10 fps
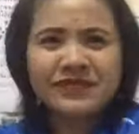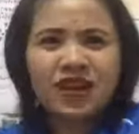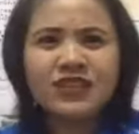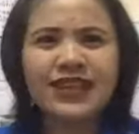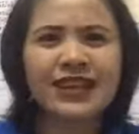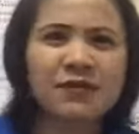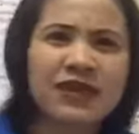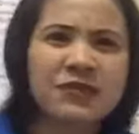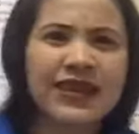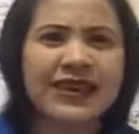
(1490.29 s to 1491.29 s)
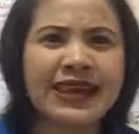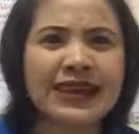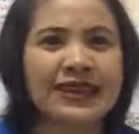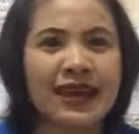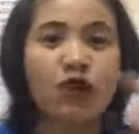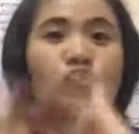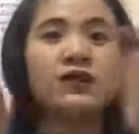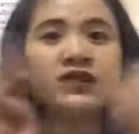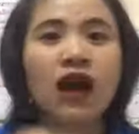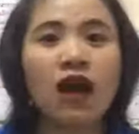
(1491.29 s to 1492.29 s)
ก็ฉันยังไม่มีอะไรอย่างเงี้ยคุณก็
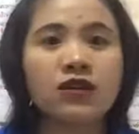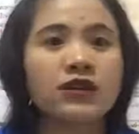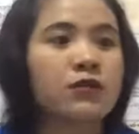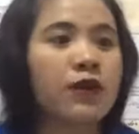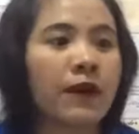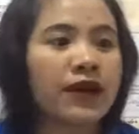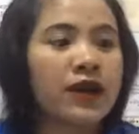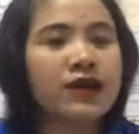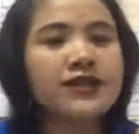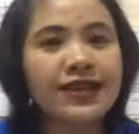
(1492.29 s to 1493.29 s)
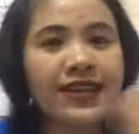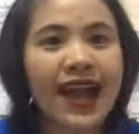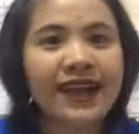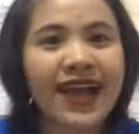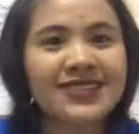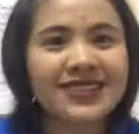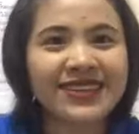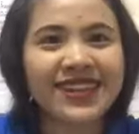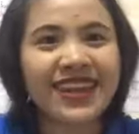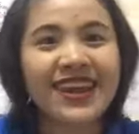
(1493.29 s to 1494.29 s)
ไม่ต้องฉันก็แบบเฮ้ยฉันอยากได้สิ่ง
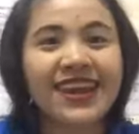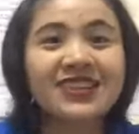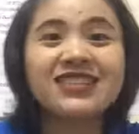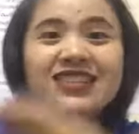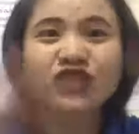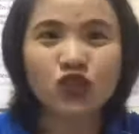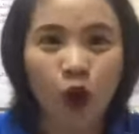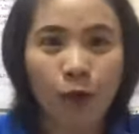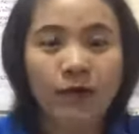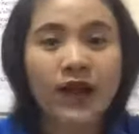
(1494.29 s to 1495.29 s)
นี้แค่นั้นคือจบ